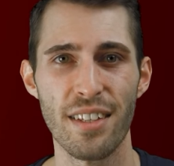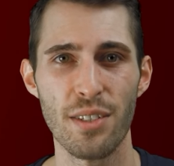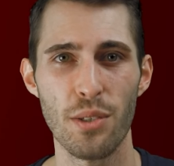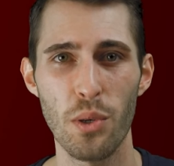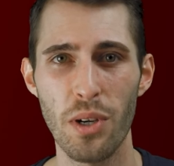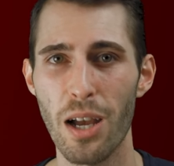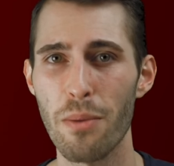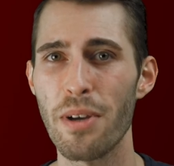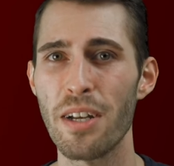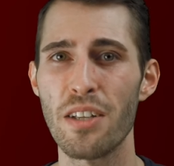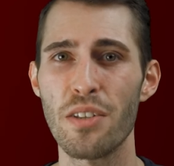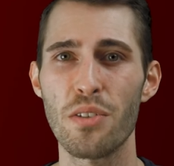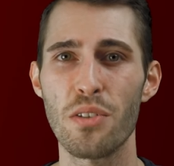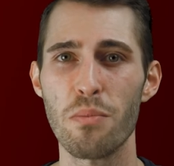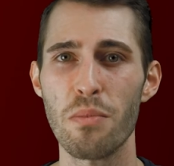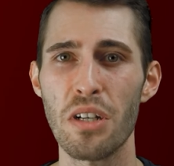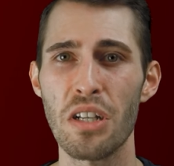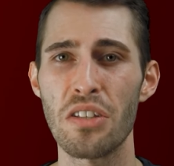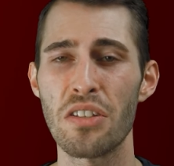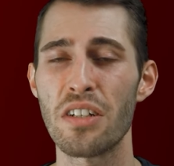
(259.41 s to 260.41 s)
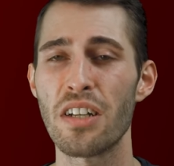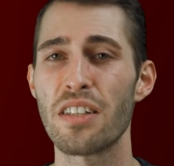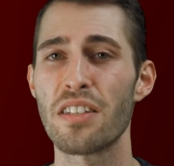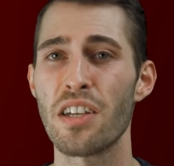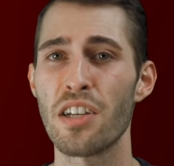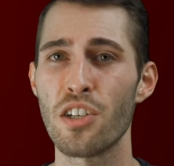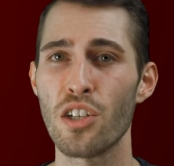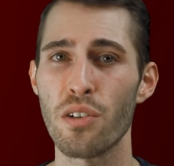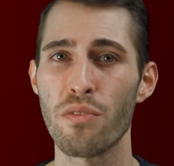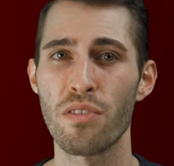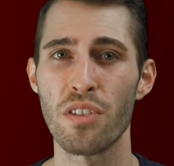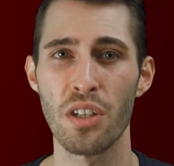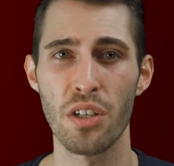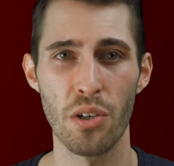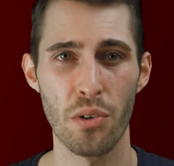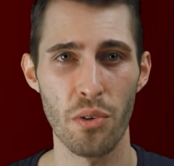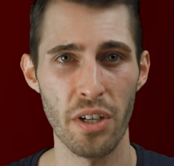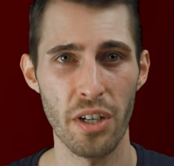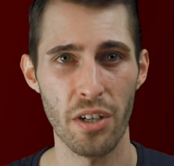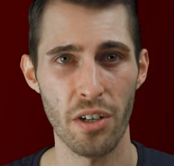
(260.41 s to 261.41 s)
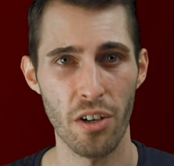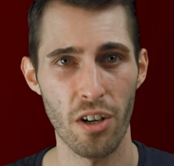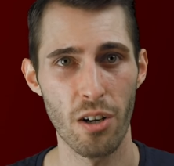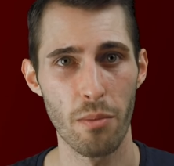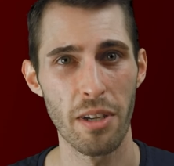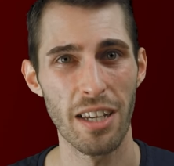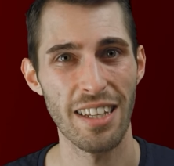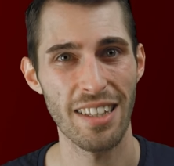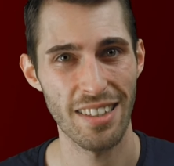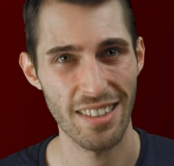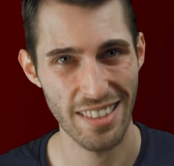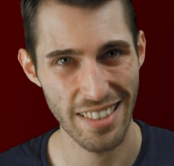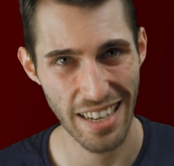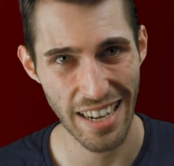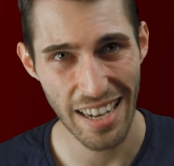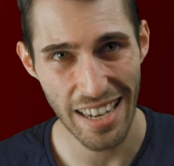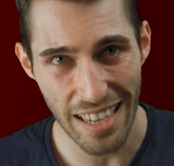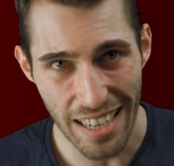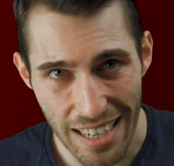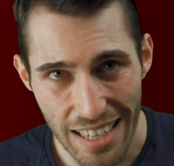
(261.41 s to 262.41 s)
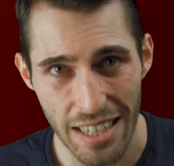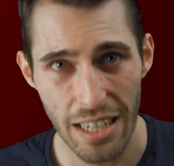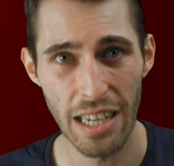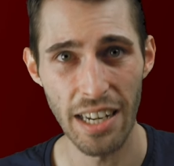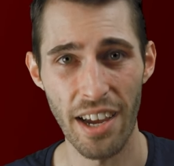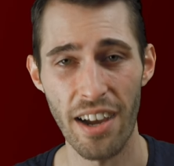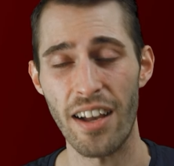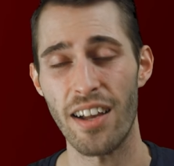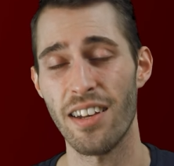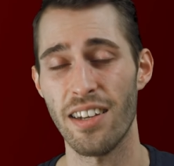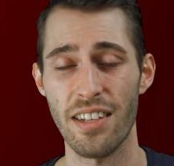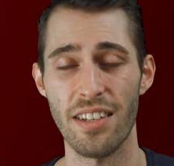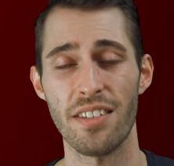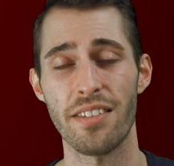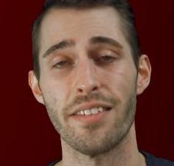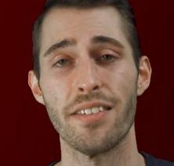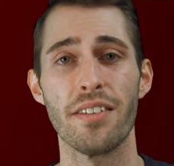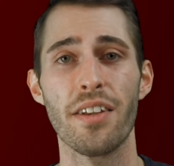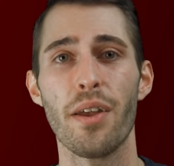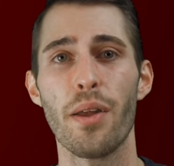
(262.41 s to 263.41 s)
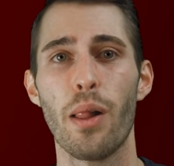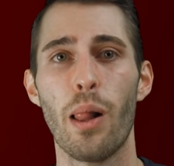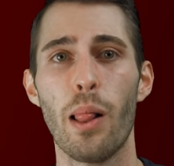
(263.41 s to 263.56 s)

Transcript: So kann man es zumindest in der Zeitschrift The Career Economic Daily nachlesen.